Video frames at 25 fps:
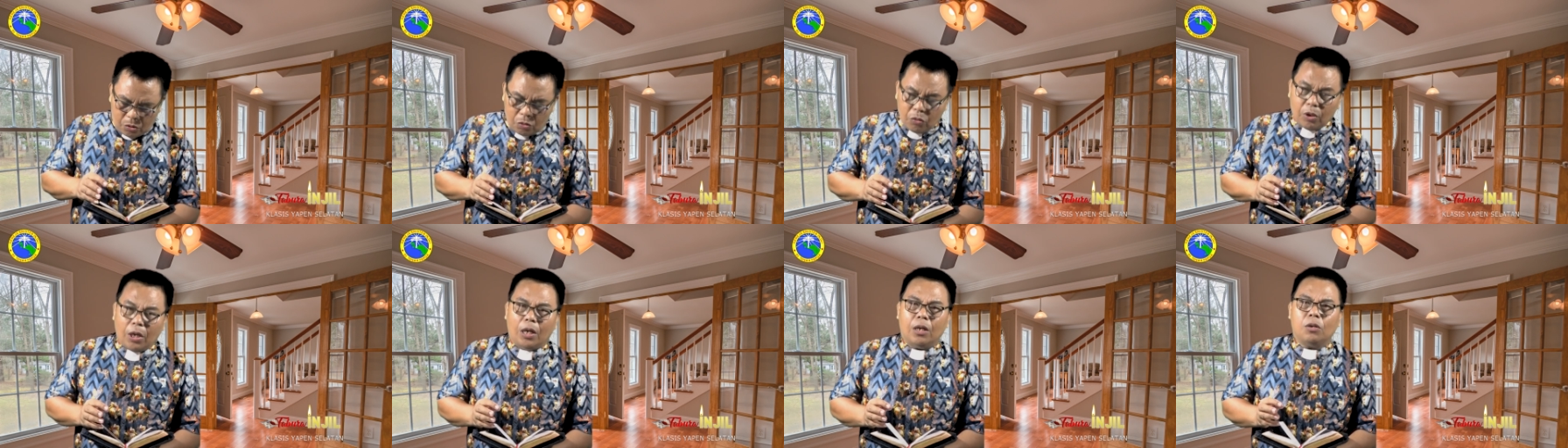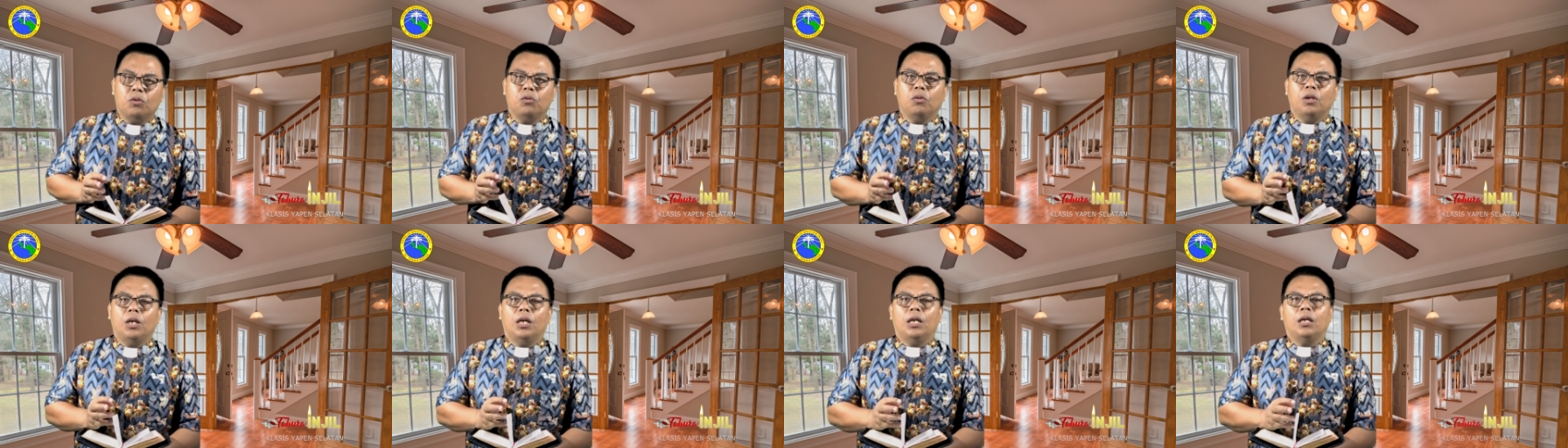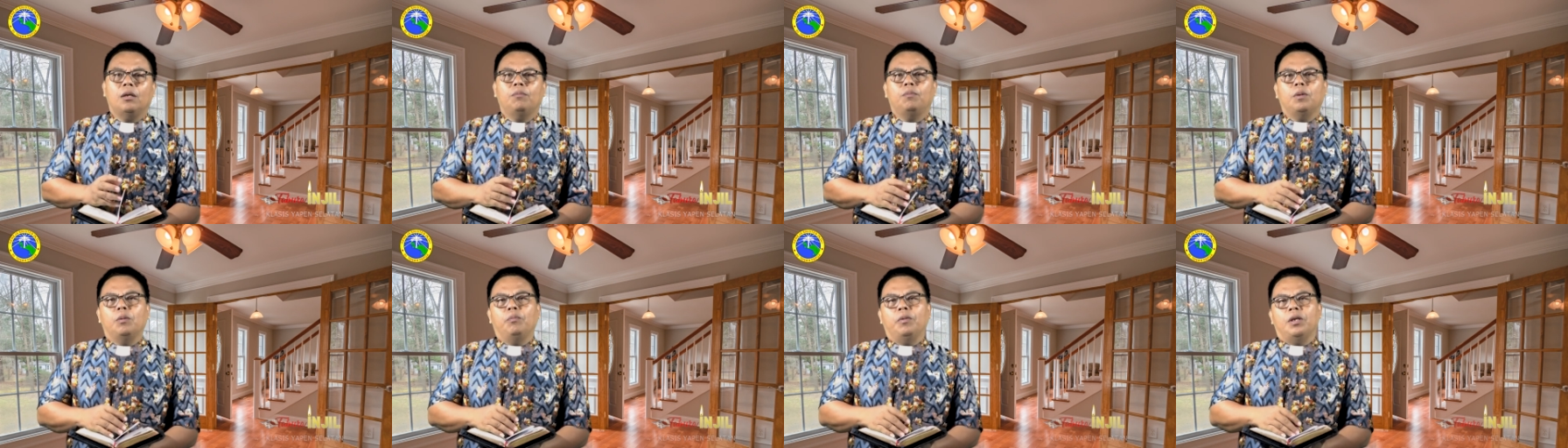
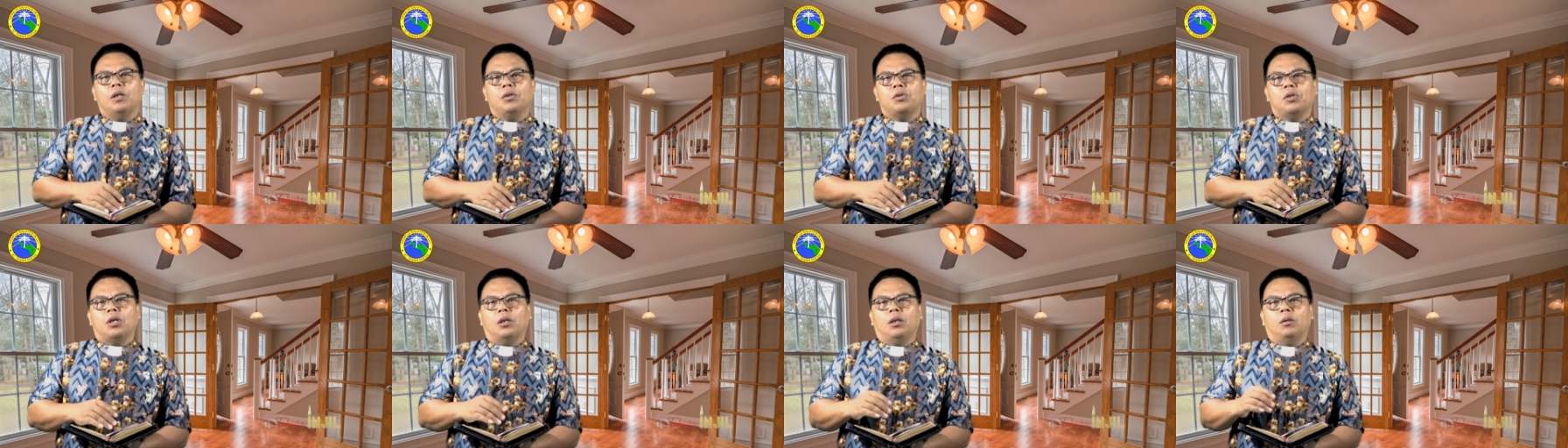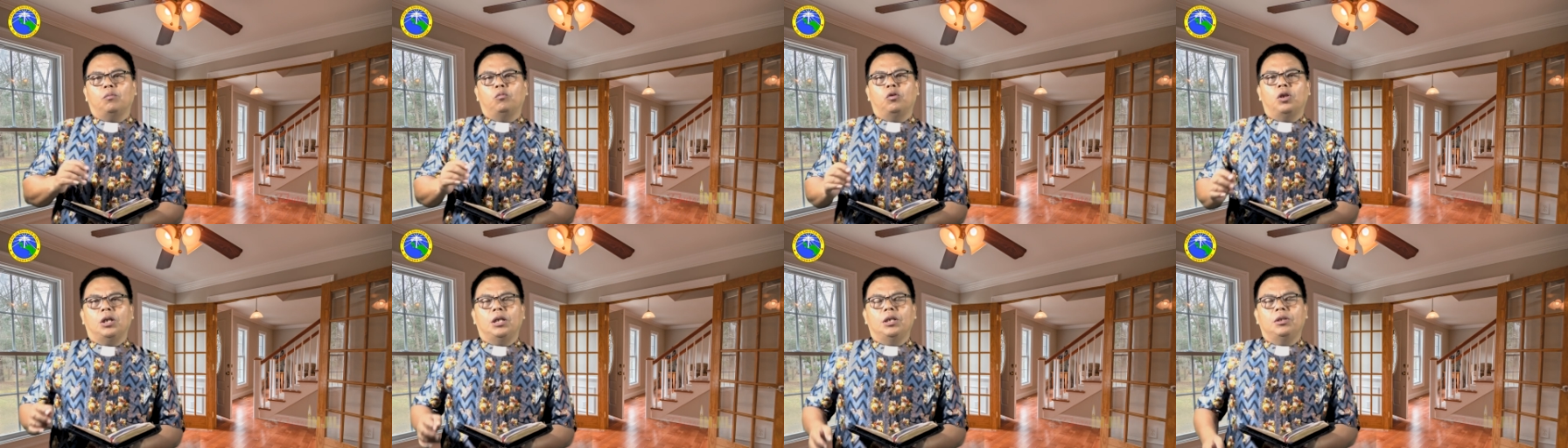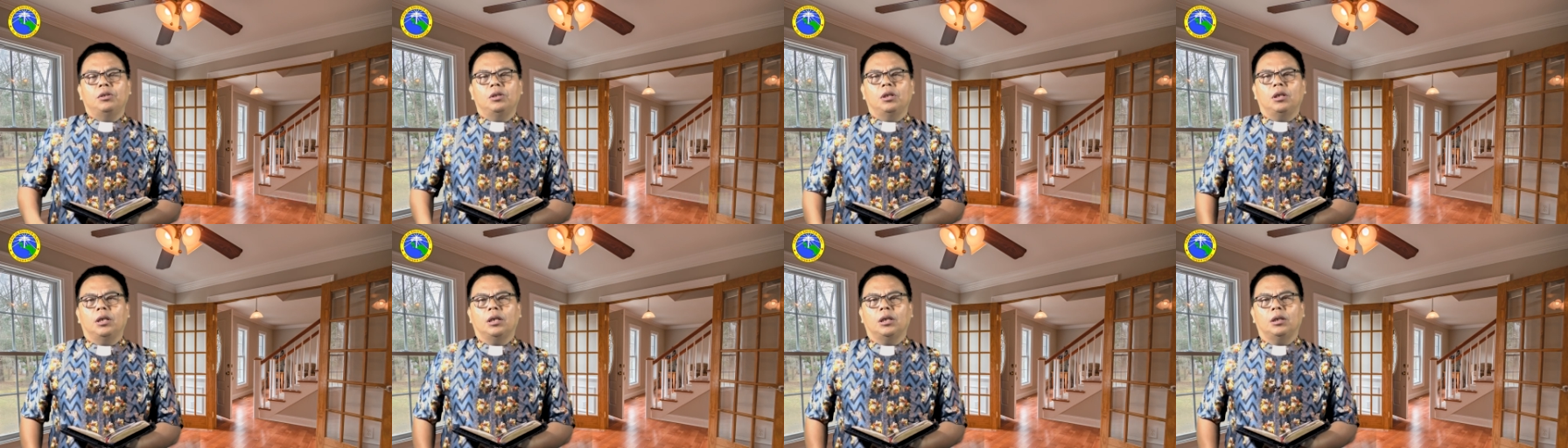Saudara-saudara pemirsa tabur
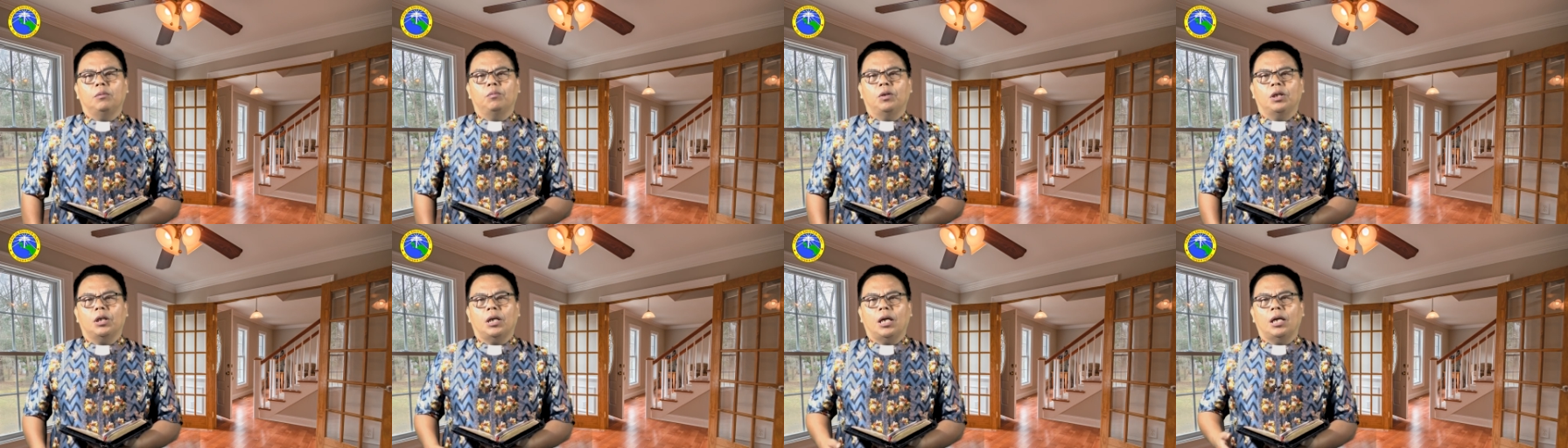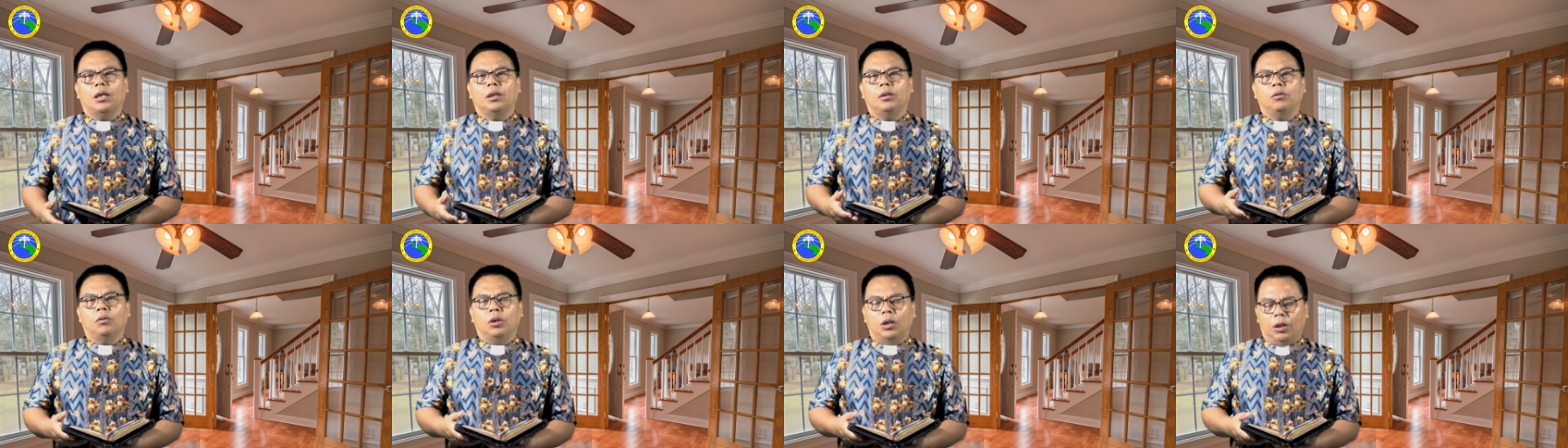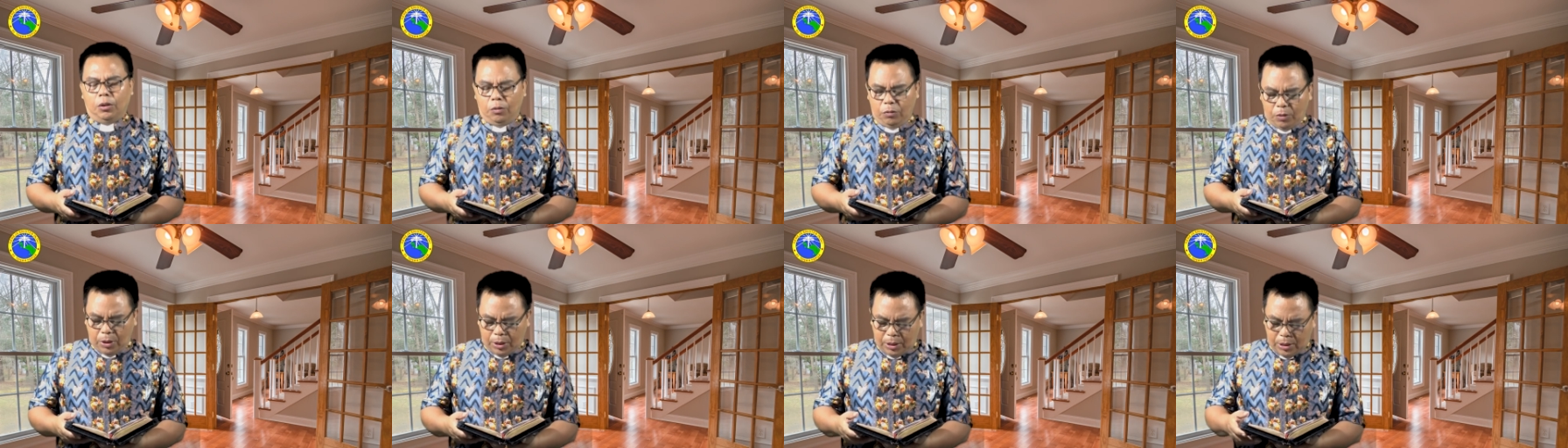Injil yang diberkati oleh
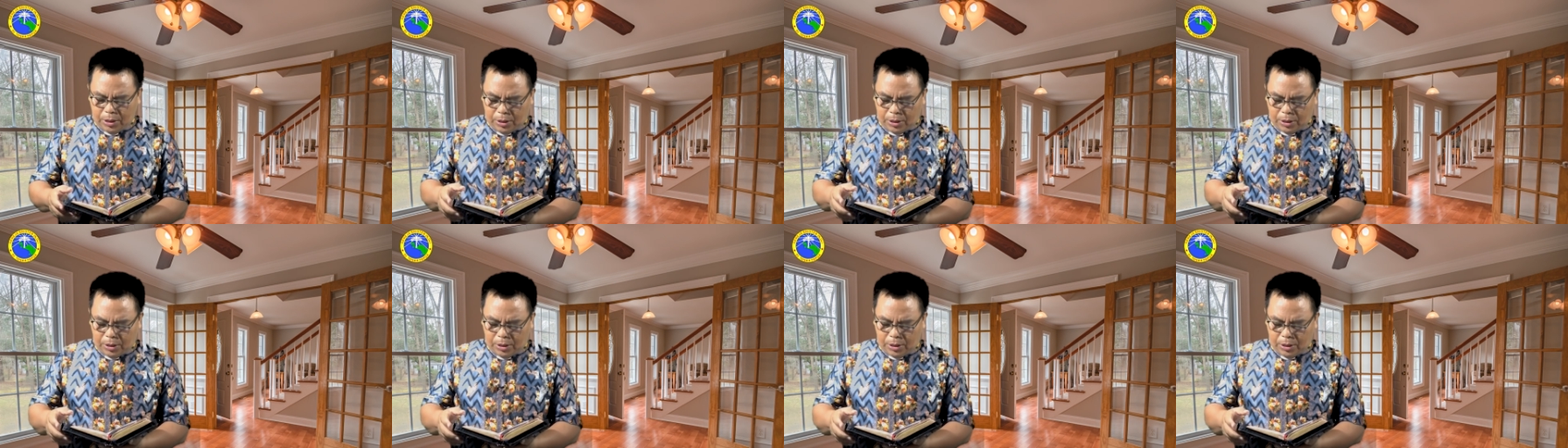Tuhan